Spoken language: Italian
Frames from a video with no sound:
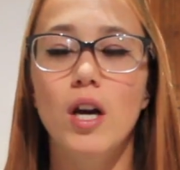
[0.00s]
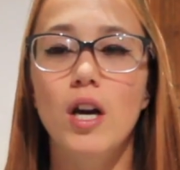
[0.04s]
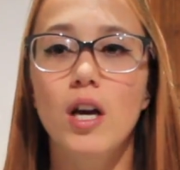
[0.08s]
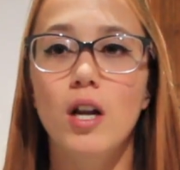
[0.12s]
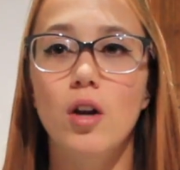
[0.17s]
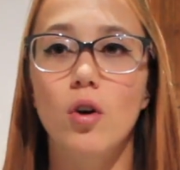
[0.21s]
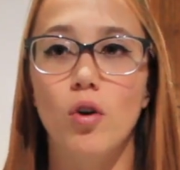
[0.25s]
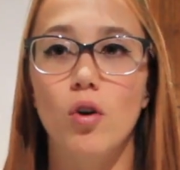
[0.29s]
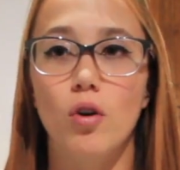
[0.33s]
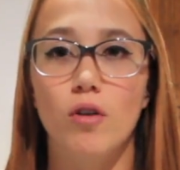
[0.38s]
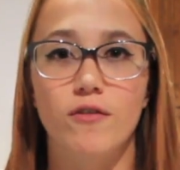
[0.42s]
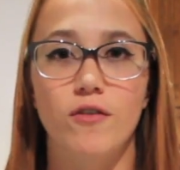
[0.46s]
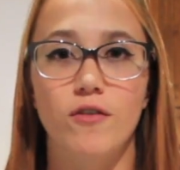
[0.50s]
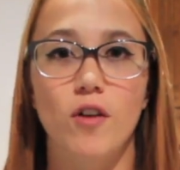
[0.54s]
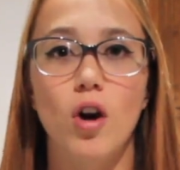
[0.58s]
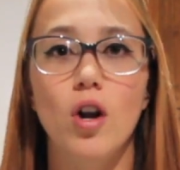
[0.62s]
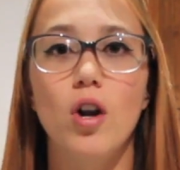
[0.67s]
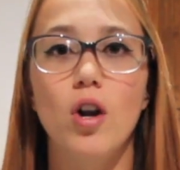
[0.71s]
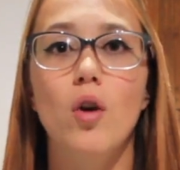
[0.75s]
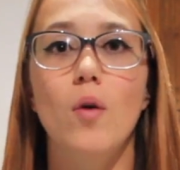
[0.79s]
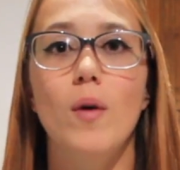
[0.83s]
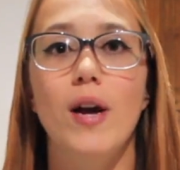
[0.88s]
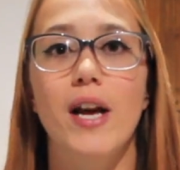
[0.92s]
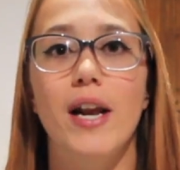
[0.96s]
i loro
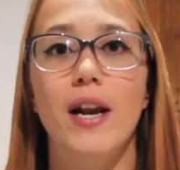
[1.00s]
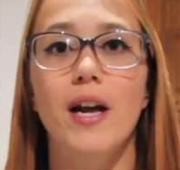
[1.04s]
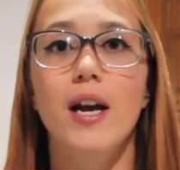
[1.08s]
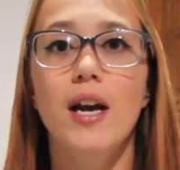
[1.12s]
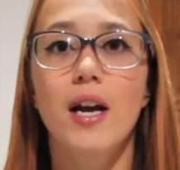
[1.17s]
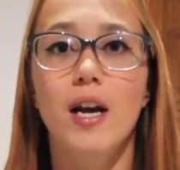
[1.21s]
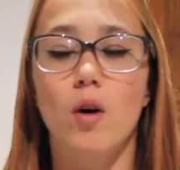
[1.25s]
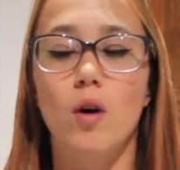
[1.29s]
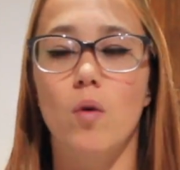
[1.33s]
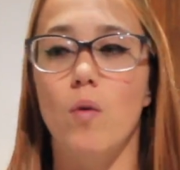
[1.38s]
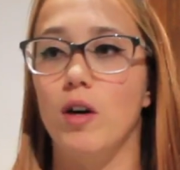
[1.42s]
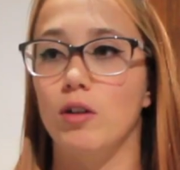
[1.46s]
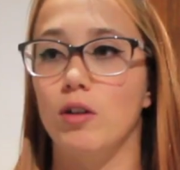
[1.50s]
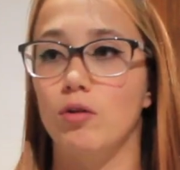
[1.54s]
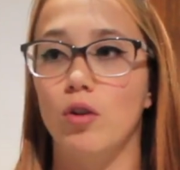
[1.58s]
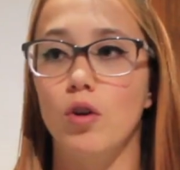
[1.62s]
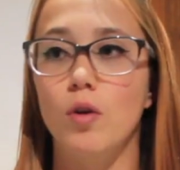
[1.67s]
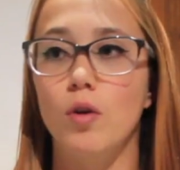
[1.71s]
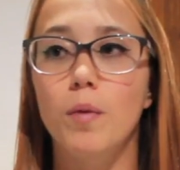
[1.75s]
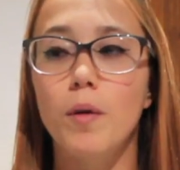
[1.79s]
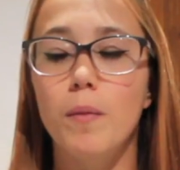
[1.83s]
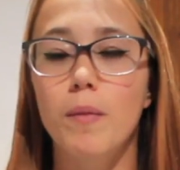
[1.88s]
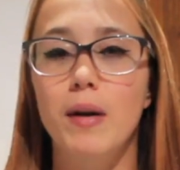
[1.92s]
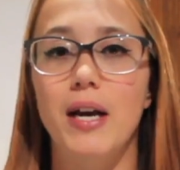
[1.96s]
follower quando
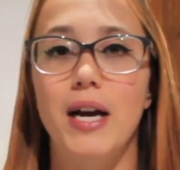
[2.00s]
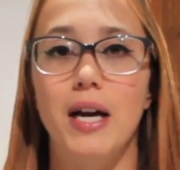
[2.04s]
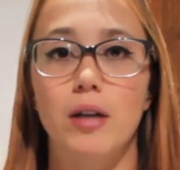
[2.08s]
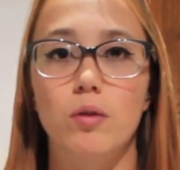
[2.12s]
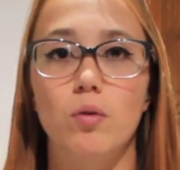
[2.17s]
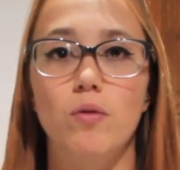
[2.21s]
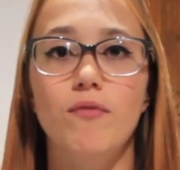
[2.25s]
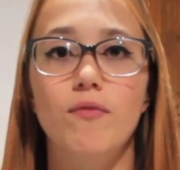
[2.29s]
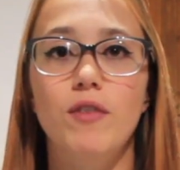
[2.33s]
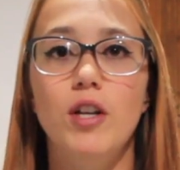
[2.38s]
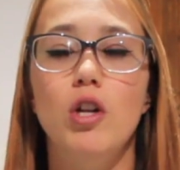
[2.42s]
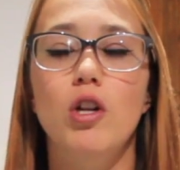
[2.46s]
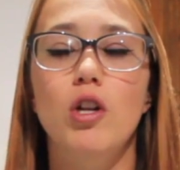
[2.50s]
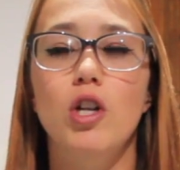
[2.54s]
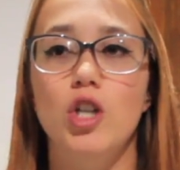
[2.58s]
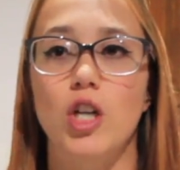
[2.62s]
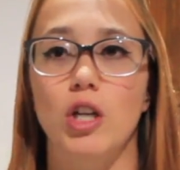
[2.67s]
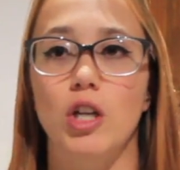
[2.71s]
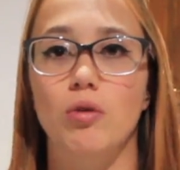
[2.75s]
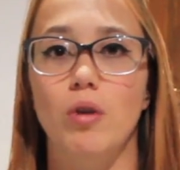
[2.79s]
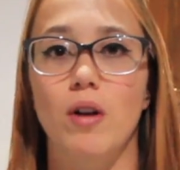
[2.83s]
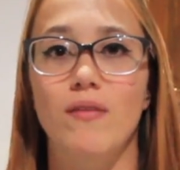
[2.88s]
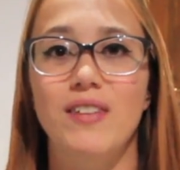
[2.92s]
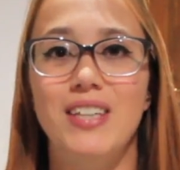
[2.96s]
hanno pubblicato un video
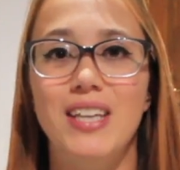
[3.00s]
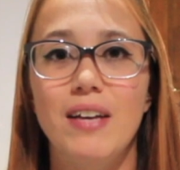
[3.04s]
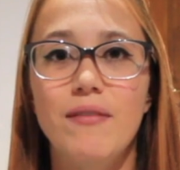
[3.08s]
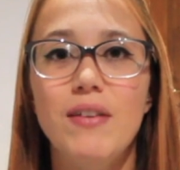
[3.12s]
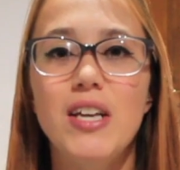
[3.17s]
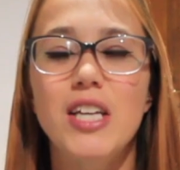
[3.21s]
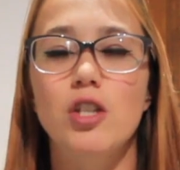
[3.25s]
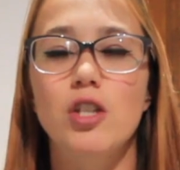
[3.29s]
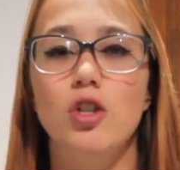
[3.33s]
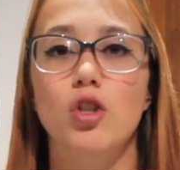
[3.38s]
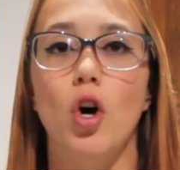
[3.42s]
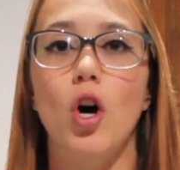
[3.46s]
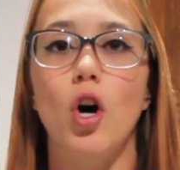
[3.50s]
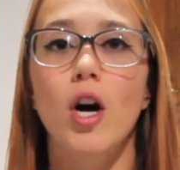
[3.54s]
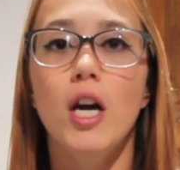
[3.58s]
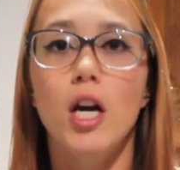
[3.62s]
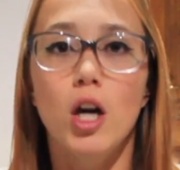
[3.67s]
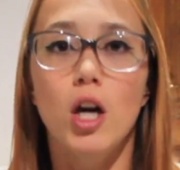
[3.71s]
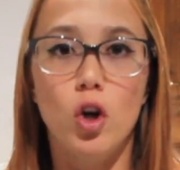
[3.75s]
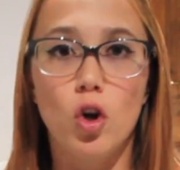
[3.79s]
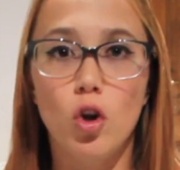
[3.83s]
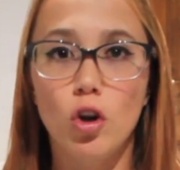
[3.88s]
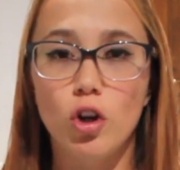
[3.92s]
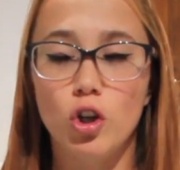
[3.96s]
dicendo l'avete visto,
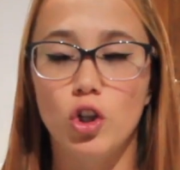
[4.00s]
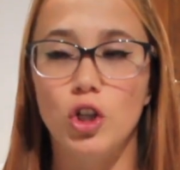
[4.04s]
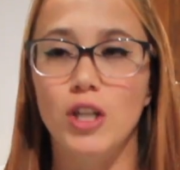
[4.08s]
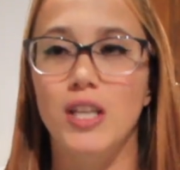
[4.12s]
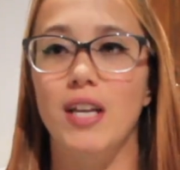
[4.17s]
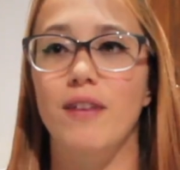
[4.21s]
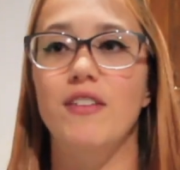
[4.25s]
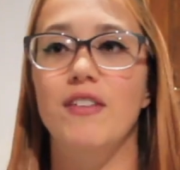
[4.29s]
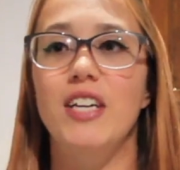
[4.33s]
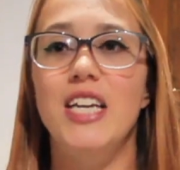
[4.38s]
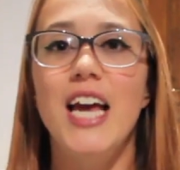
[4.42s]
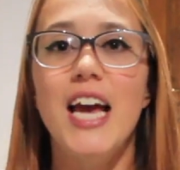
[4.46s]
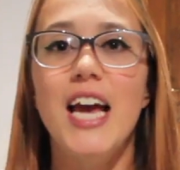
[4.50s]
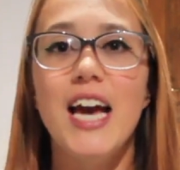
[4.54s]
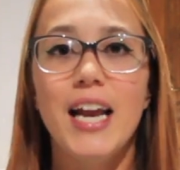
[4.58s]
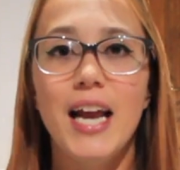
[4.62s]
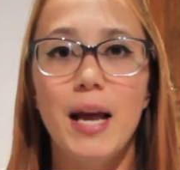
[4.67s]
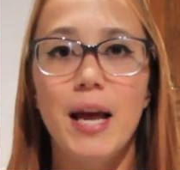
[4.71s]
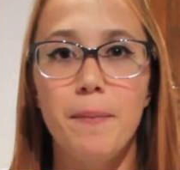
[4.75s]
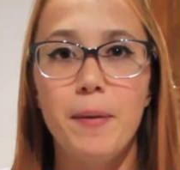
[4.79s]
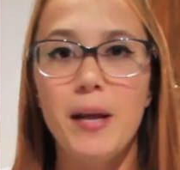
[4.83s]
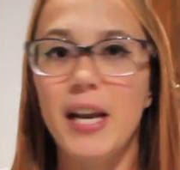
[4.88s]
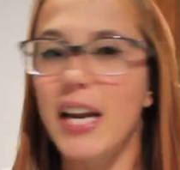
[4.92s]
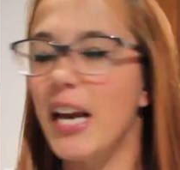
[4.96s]
lo riuscite a
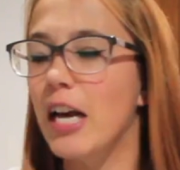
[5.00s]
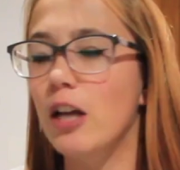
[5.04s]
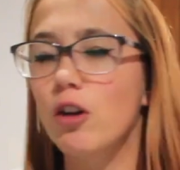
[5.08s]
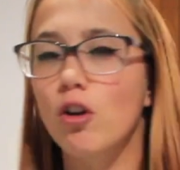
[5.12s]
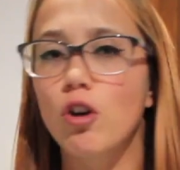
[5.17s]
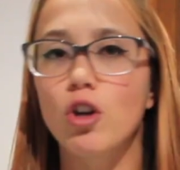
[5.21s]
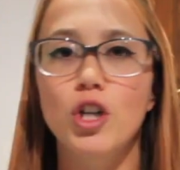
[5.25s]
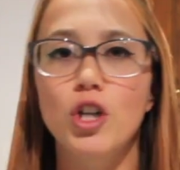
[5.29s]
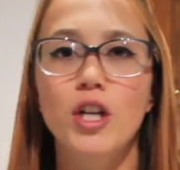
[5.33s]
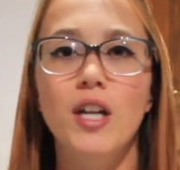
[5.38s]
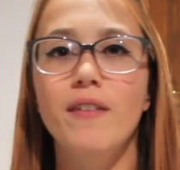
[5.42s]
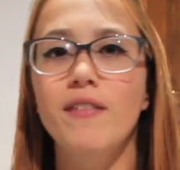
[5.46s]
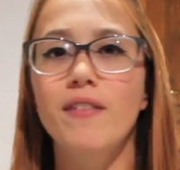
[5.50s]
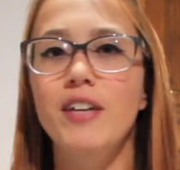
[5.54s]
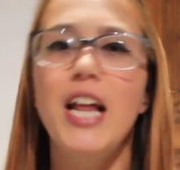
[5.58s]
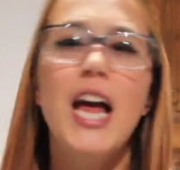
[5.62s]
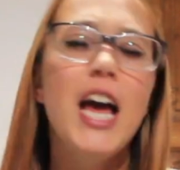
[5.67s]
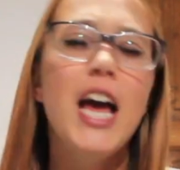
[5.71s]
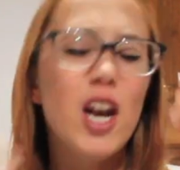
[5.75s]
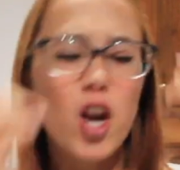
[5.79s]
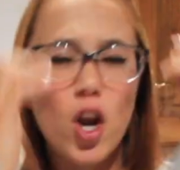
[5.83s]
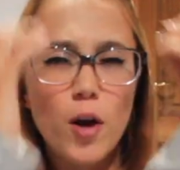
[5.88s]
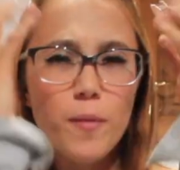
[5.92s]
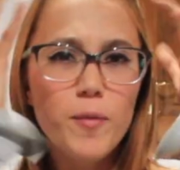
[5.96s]
vedere, perché non riuscite a
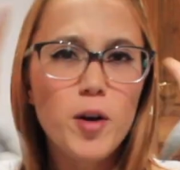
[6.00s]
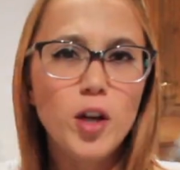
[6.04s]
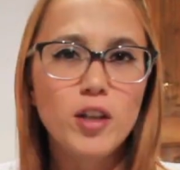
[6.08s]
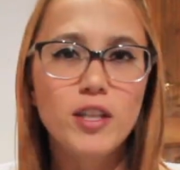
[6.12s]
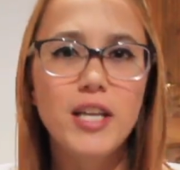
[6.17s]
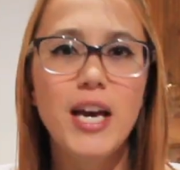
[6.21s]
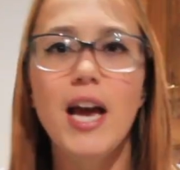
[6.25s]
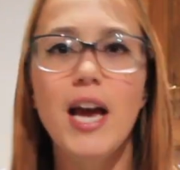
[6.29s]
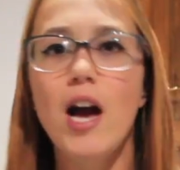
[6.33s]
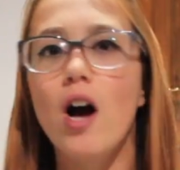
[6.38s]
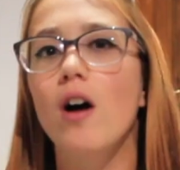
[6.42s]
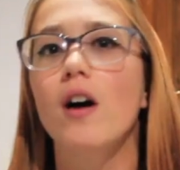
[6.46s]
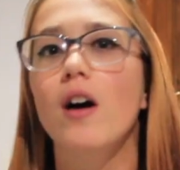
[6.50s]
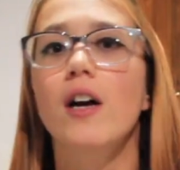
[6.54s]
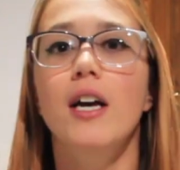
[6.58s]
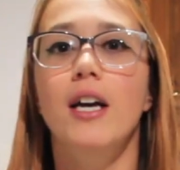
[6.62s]
vederlo, oh mio Dio,